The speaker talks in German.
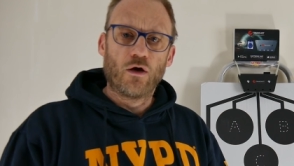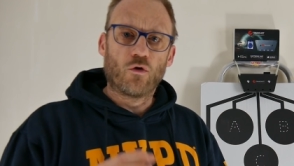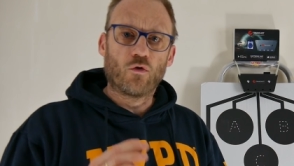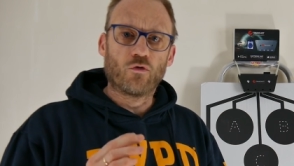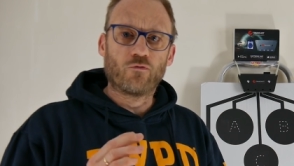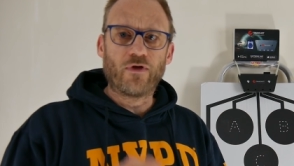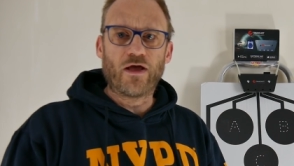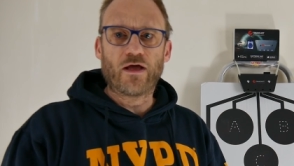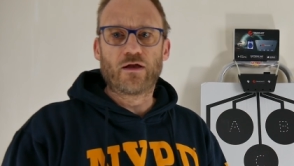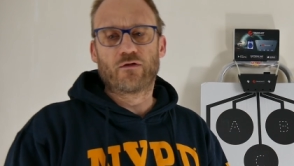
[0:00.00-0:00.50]

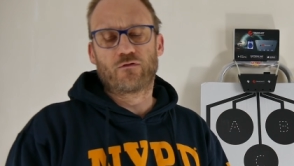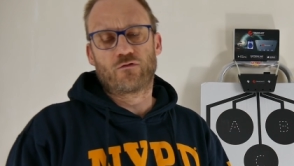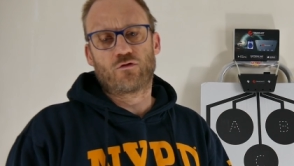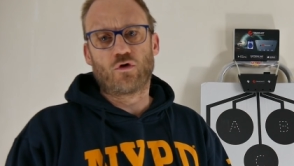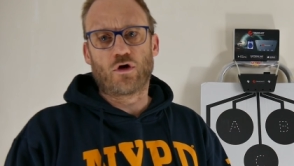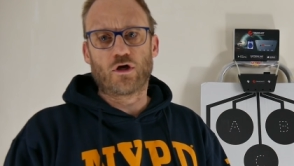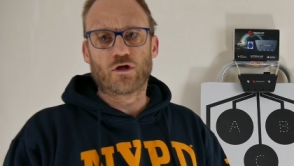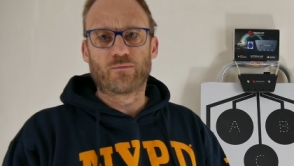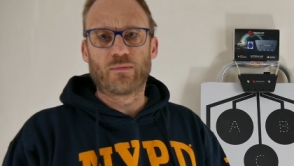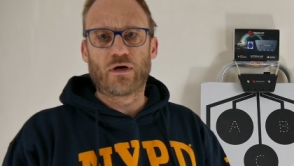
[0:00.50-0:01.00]
und werde es
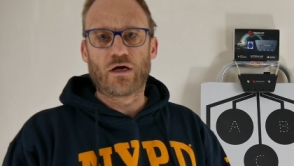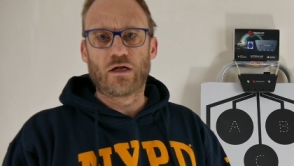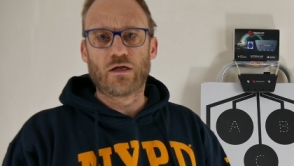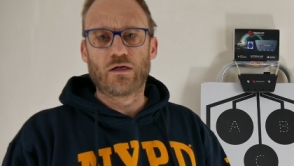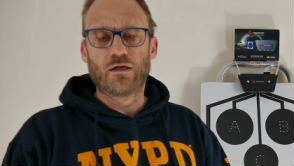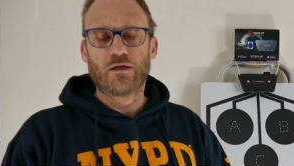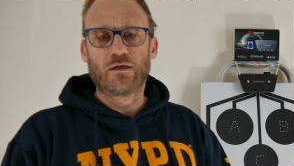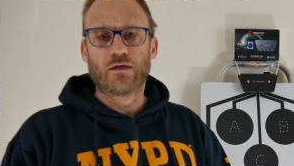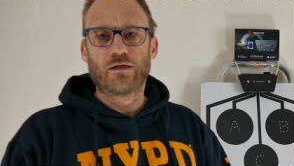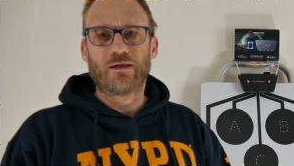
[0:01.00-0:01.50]
dort
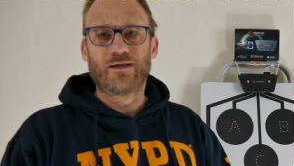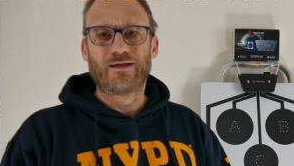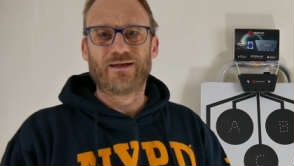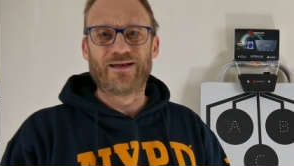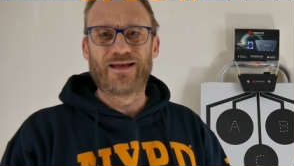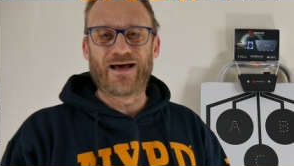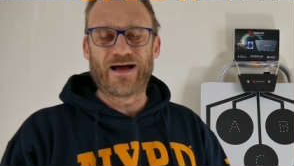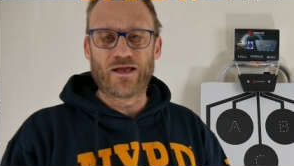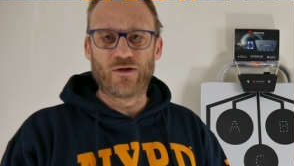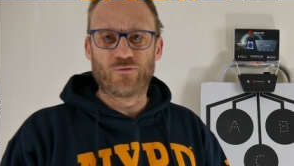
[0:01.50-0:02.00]
mal
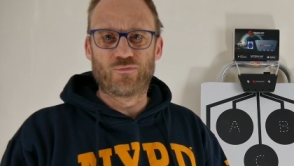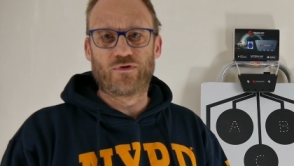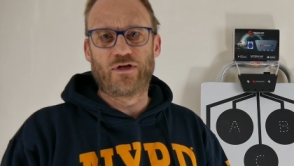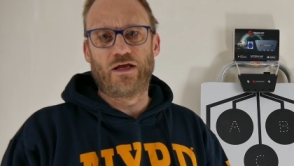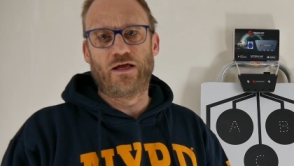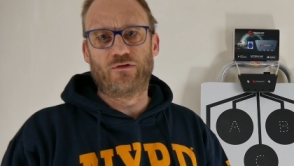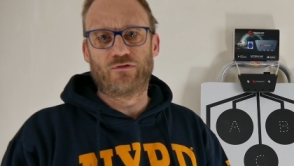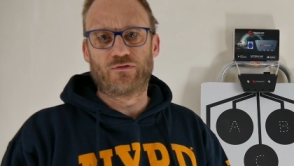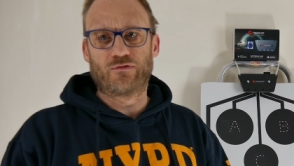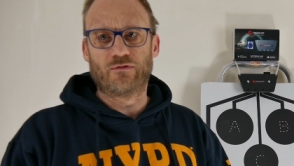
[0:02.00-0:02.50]
live
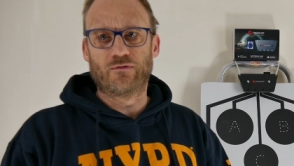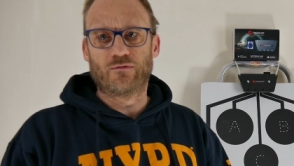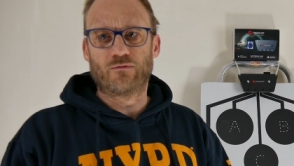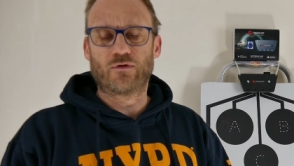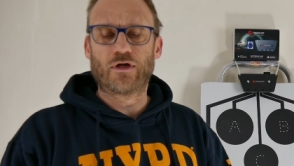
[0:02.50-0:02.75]
testen.